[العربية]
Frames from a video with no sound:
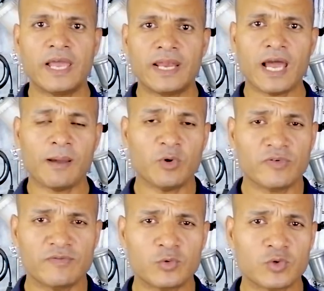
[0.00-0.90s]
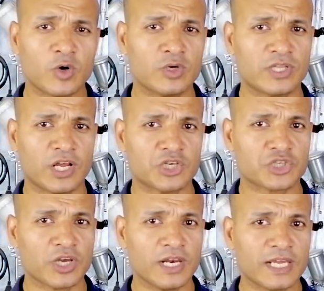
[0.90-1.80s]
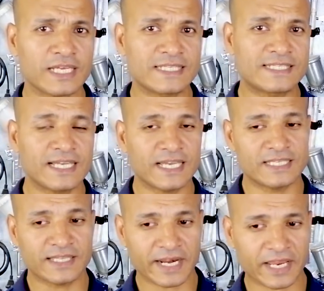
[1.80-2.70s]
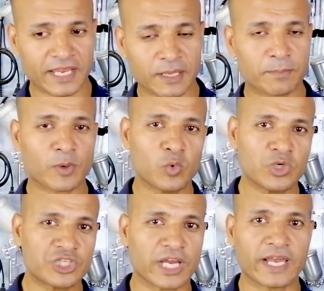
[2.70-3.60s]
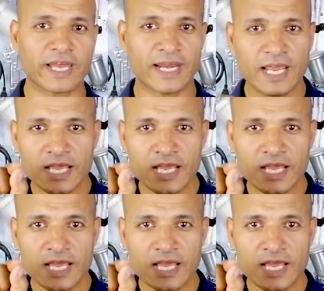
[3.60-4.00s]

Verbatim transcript: اللي هعمله في الفيديو ده هو ان انا هشرح لك ازاي تركب وتشغل